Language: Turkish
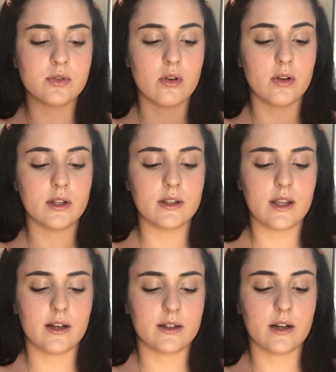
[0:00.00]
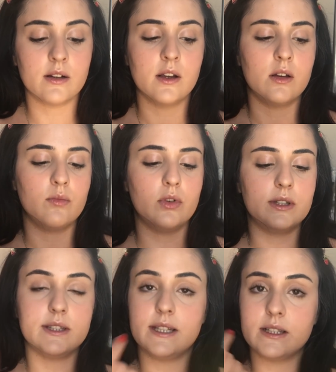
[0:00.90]
Sonra tekrar
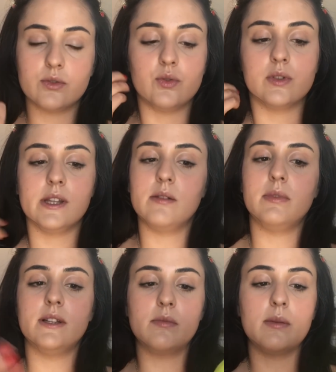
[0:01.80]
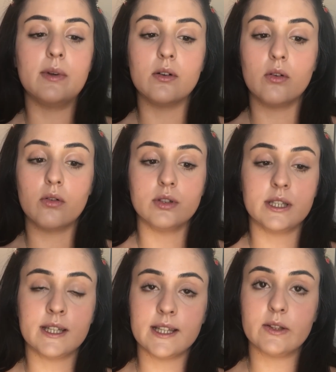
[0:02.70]
böyle direkt de uygulayabilirim ama o
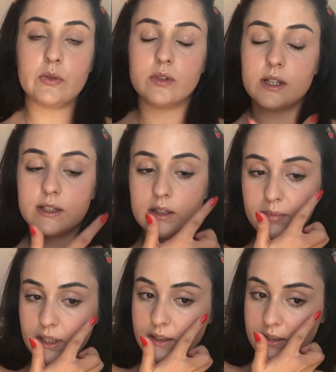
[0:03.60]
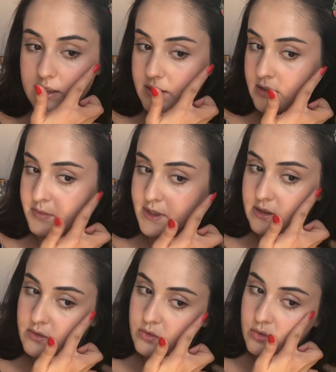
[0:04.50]
şekilde uygulanla biraz
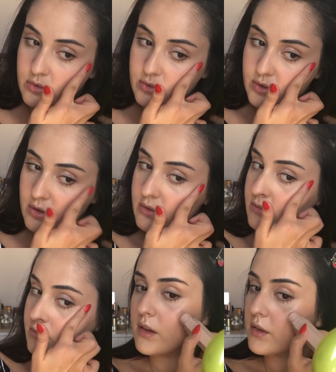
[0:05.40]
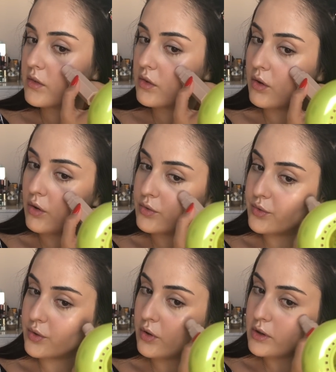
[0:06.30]
dağıtılması zor oluyor
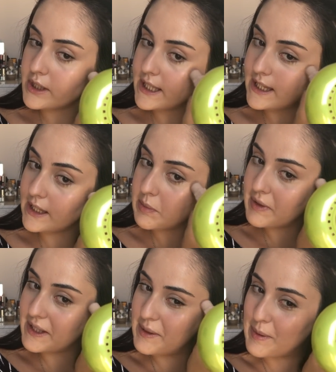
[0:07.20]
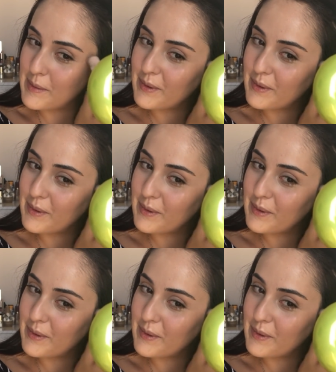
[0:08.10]
kontrollü gideyim dedim